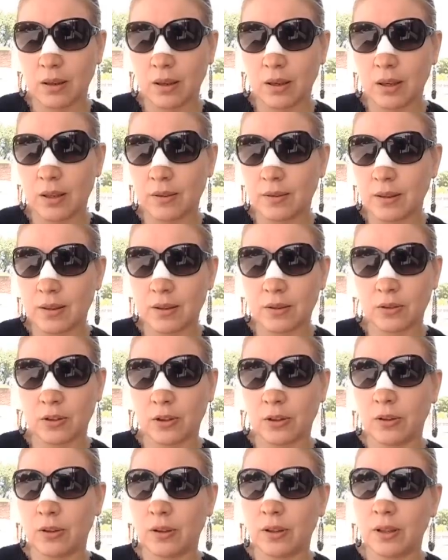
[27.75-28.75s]
que es
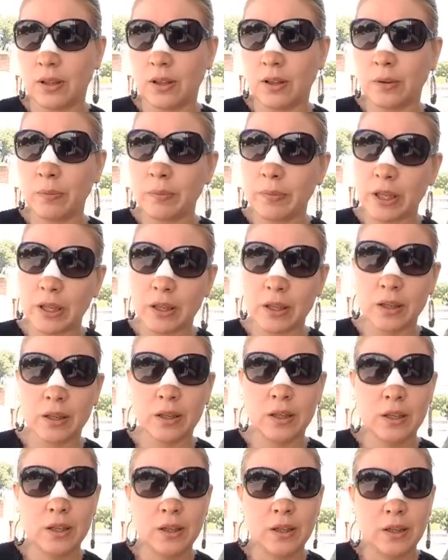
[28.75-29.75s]
eso, el hombre
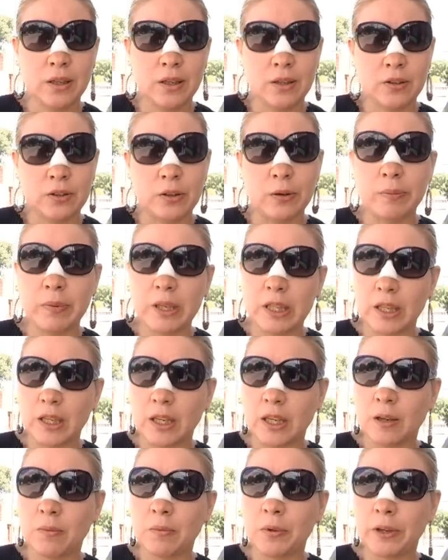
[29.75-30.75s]
somete
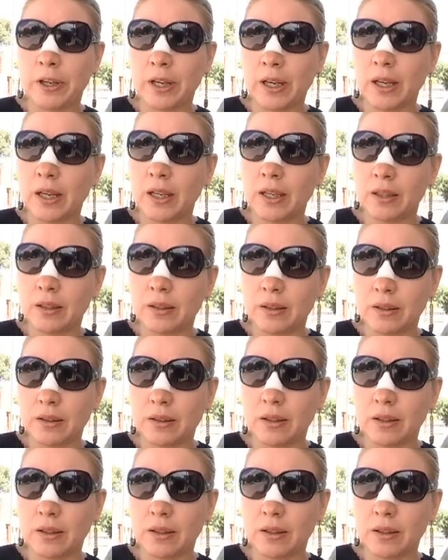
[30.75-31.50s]
a la mujer